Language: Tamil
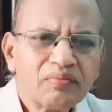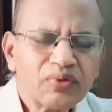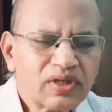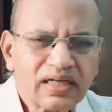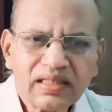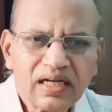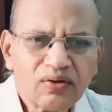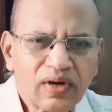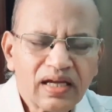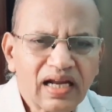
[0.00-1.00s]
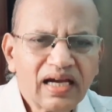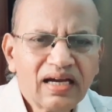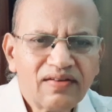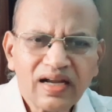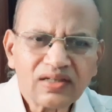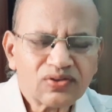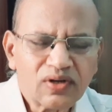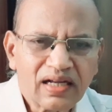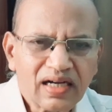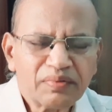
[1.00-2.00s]
புத்தகத்தில் உரையில் விளக்கம்
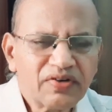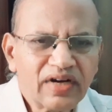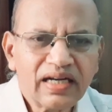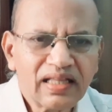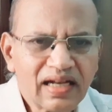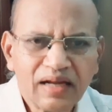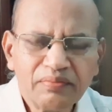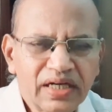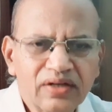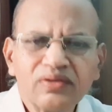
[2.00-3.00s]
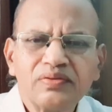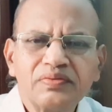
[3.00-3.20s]
சொல்லியிருக்கேன் இப்போ வேண்டியதில்லை மீண்டும்